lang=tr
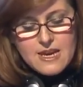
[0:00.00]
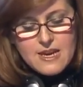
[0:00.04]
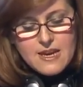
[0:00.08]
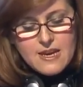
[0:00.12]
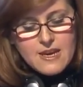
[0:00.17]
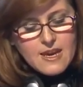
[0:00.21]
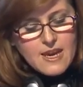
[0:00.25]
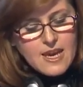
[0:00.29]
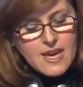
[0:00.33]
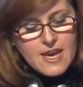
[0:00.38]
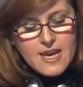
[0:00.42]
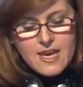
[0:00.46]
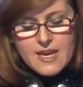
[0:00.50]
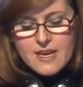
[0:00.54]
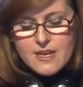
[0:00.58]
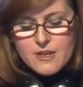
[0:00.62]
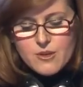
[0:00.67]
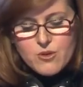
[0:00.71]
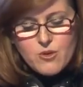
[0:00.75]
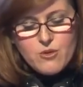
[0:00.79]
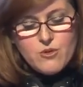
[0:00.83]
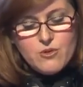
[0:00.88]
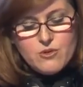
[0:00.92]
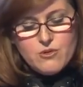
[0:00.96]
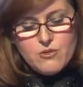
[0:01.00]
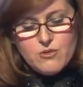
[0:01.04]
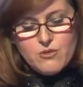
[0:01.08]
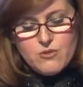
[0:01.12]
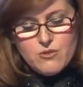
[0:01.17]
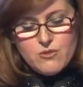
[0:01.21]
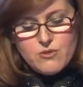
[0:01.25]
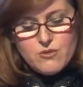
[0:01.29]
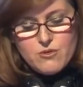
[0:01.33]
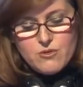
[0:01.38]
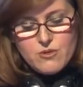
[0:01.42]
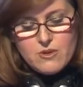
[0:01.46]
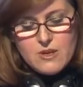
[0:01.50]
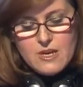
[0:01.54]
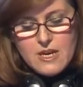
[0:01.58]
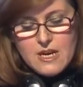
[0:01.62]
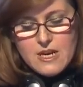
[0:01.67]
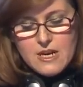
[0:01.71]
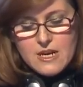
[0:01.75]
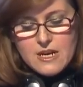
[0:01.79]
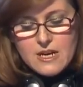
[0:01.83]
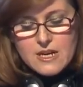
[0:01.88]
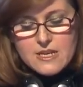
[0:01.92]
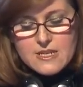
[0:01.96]
''Ey dost,
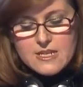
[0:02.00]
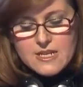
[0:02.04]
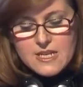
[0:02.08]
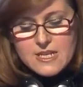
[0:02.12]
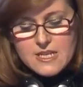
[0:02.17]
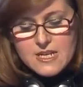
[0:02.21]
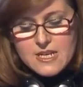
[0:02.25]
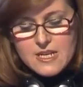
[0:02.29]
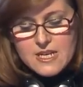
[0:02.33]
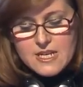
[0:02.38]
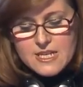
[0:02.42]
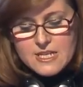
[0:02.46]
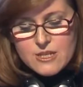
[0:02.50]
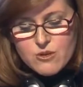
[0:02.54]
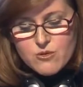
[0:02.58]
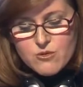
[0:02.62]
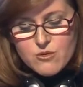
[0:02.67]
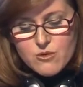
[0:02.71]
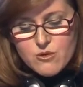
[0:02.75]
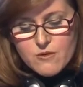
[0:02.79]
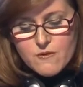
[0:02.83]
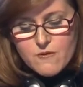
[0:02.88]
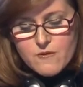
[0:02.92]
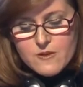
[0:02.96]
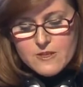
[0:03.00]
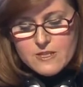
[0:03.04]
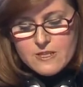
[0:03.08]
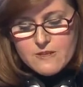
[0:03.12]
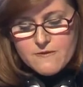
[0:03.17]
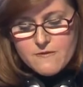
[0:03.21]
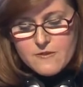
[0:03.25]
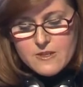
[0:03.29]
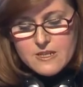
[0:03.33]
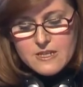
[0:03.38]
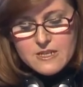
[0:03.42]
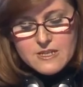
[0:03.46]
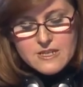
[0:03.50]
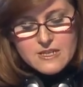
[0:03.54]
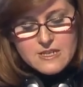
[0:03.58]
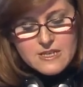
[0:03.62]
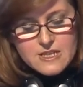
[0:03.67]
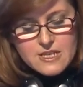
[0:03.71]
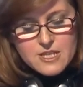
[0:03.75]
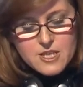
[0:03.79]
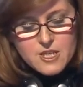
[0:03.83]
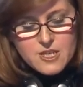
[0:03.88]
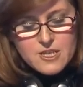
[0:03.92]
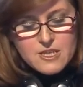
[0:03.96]
Hazreti Resul'ün vasıflarını
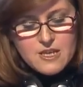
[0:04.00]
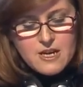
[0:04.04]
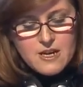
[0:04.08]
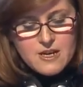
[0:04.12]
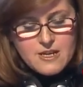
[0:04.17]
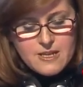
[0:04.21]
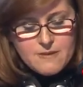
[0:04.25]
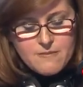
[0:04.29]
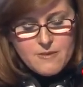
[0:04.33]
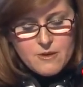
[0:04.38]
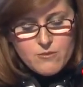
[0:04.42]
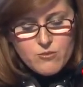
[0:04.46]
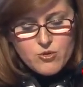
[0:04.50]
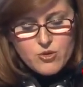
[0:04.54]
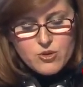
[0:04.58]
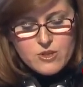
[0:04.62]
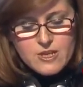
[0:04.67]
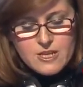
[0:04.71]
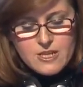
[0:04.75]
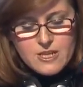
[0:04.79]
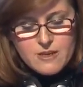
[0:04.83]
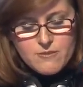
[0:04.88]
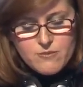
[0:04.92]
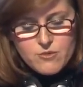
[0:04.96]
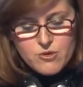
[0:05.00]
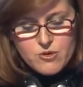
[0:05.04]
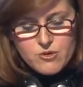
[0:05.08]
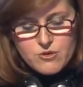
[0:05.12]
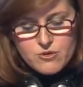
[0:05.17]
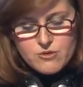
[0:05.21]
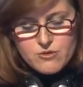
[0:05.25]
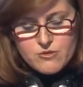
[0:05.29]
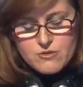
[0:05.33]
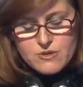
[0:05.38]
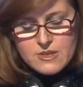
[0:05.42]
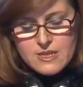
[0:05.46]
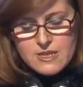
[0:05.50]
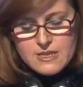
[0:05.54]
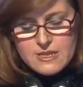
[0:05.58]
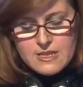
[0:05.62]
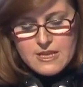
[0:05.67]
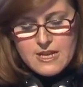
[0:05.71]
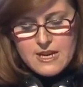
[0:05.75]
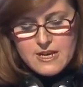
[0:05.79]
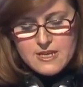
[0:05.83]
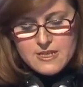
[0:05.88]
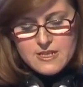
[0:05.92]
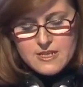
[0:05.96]
niçin aleme müjdelemiyorsun?''
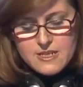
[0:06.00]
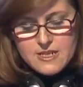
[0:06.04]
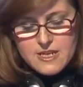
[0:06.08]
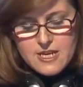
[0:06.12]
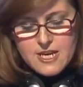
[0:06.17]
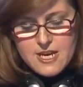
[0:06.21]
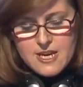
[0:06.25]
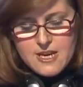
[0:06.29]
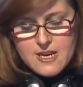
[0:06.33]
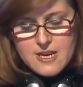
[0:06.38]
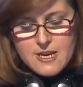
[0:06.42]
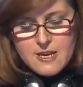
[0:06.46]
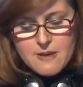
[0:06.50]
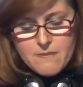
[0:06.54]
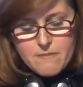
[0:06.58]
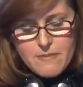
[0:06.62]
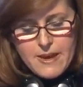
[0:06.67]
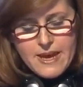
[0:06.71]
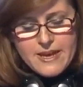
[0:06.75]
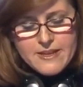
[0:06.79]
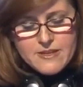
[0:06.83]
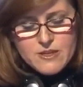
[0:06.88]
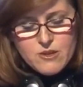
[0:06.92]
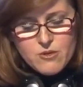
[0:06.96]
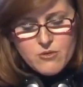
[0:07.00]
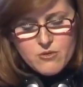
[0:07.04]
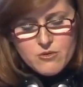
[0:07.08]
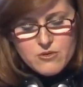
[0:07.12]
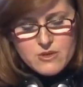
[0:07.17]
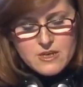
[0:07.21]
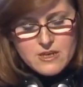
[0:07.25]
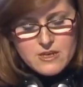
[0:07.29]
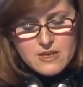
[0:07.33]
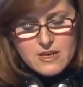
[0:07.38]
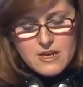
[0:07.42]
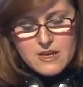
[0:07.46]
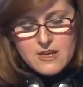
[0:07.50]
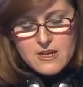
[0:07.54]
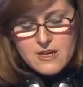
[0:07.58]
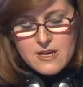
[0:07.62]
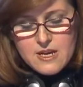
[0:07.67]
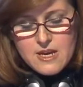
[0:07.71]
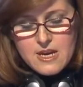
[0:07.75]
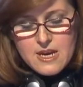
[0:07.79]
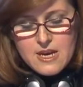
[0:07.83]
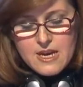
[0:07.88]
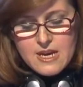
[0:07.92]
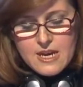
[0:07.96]
dediler. Ben de onlara
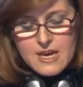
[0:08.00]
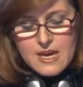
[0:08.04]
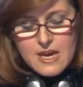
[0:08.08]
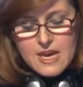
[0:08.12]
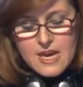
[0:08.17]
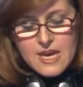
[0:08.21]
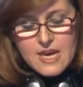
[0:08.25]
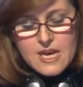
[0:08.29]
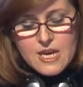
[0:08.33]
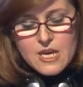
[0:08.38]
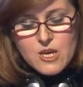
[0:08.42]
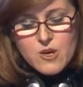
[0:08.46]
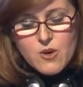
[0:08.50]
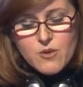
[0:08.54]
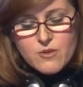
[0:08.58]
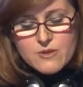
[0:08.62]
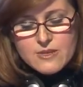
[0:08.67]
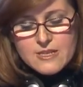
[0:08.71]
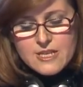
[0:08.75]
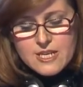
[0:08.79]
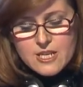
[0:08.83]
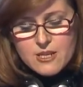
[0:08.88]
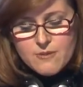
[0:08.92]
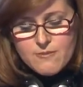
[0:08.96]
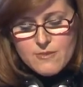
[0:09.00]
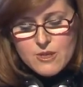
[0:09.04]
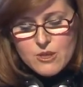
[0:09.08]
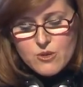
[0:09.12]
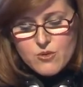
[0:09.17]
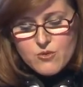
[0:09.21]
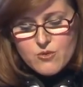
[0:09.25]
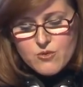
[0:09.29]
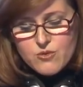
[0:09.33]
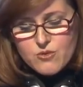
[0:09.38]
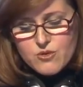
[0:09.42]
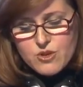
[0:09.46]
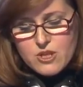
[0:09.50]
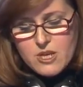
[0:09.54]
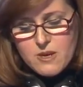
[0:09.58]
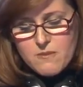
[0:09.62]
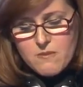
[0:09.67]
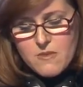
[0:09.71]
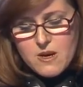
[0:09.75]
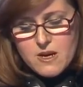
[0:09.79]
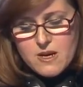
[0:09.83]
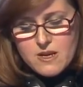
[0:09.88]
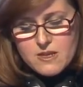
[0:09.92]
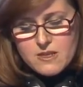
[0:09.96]
Ey gözlerimin nuru
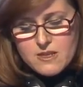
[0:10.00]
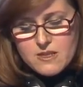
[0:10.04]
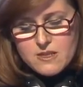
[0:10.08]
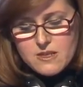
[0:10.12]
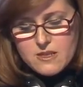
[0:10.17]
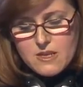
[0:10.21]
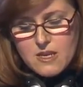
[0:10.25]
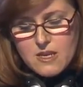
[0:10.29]
cemaat!